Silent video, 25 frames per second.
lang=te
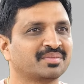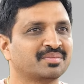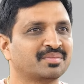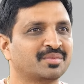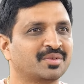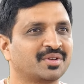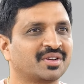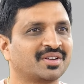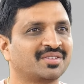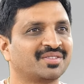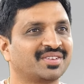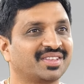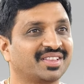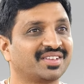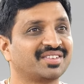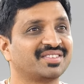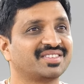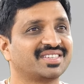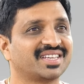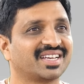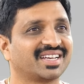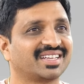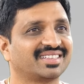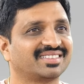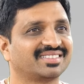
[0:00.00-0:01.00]
మూలం ఇదం
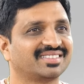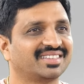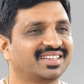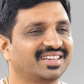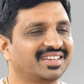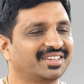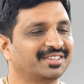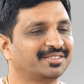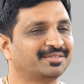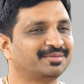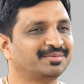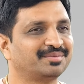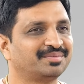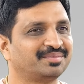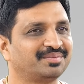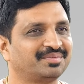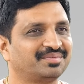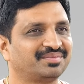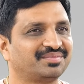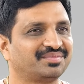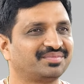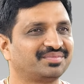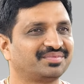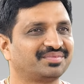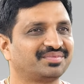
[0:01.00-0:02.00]
జగత్
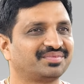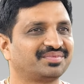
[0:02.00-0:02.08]
ఎస్